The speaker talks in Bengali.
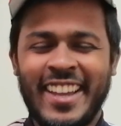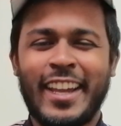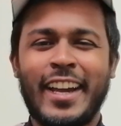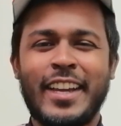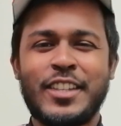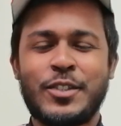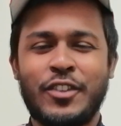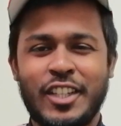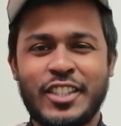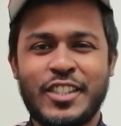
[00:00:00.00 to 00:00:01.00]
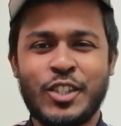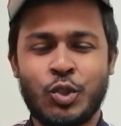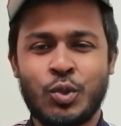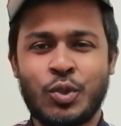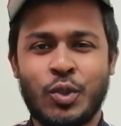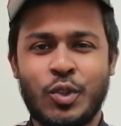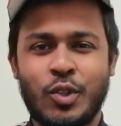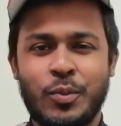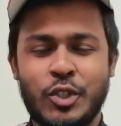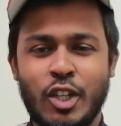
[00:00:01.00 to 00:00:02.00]
হে গাইস ফিরে এসেছি নতুন কোনো
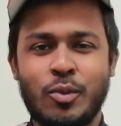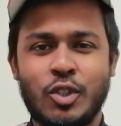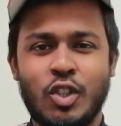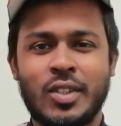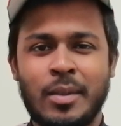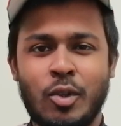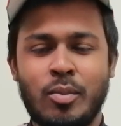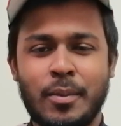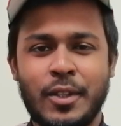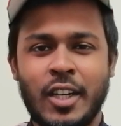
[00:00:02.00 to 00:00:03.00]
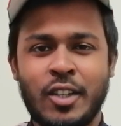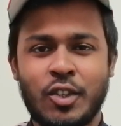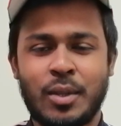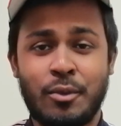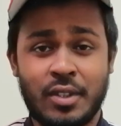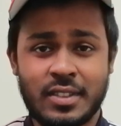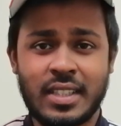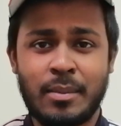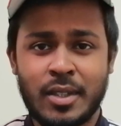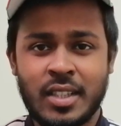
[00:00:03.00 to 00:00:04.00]
বিষয়ের উপরে কথা বলবো বিধায় কথা বলতে
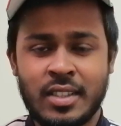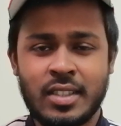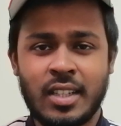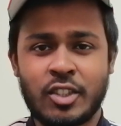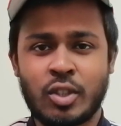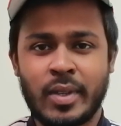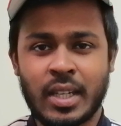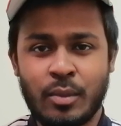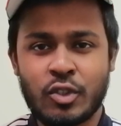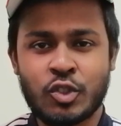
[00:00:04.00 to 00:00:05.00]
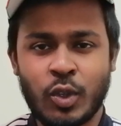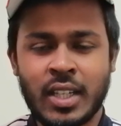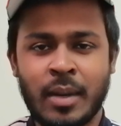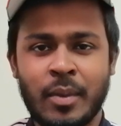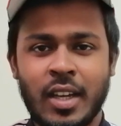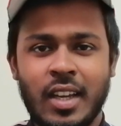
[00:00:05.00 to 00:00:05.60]
আহমাদ তানজিল আর সবাইকে মোস্ট ওয়েলকাম